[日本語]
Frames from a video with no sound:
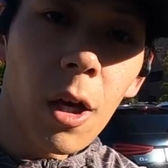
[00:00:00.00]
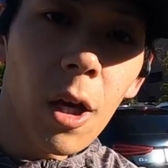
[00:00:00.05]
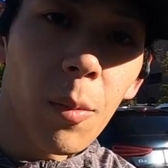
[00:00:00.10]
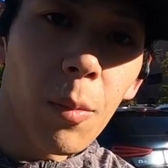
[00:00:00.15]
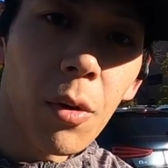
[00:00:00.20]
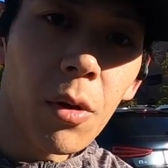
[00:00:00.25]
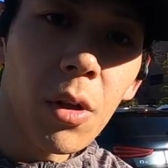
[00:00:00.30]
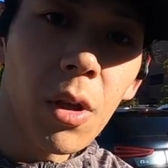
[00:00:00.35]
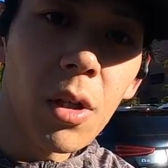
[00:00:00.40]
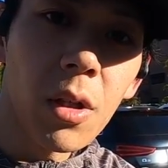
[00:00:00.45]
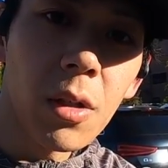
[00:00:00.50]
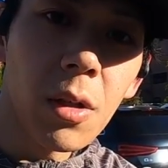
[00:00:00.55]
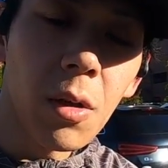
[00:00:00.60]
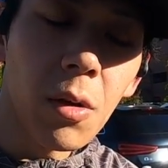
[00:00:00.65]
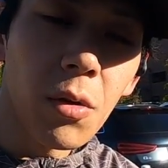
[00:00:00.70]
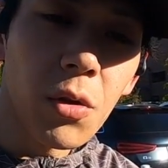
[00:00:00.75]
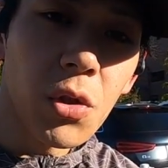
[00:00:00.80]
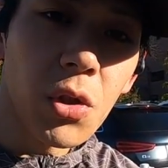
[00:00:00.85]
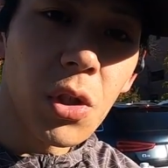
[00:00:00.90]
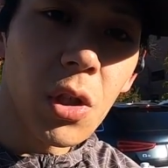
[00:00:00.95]
い、ケパンです。
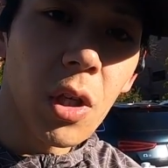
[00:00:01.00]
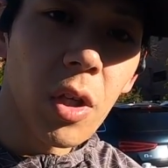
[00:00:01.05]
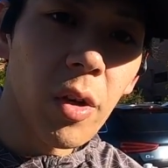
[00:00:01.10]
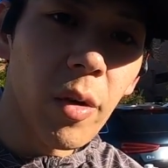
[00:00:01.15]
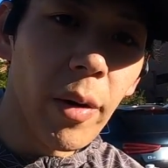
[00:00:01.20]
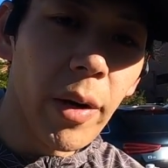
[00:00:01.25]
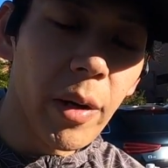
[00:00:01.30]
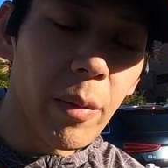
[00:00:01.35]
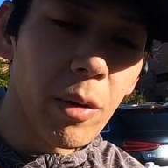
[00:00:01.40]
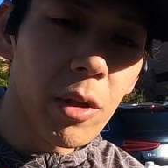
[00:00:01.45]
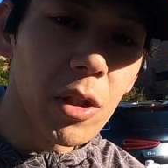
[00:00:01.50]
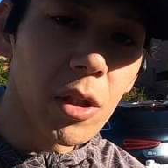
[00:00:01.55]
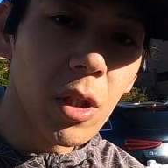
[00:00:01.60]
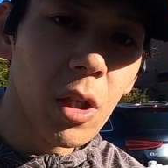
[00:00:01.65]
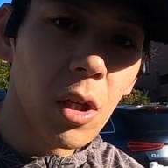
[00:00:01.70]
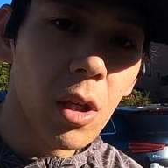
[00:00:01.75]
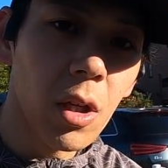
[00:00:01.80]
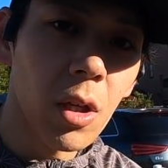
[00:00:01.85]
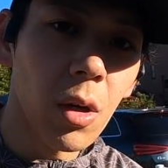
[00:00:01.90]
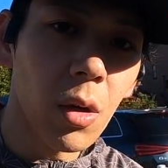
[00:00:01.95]
今日の10キロ終わりまし
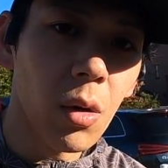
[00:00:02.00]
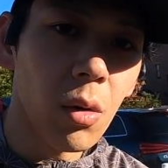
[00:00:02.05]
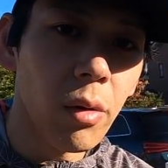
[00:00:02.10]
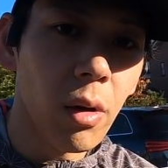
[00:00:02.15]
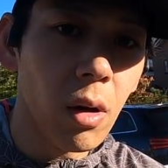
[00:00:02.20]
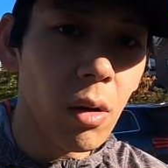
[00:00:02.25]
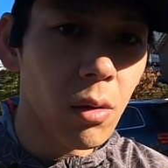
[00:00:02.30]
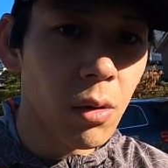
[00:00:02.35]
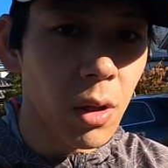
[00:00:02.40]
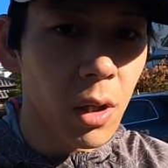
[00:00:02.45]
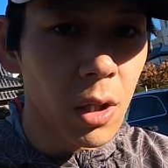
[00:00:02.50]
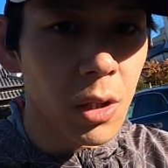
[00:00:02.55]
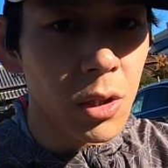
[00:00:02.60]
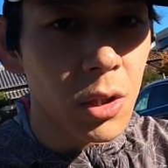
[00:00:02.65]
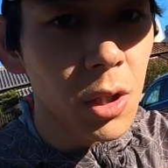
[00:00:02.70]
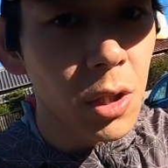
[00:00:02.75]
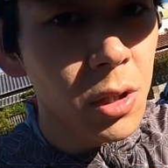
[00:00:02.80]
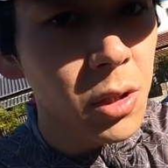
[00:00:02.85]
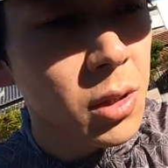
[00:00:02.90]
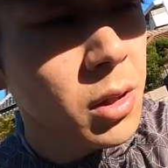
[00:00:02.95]
た。記録はこんな感
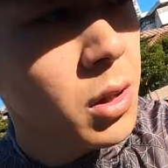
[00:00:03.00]
じで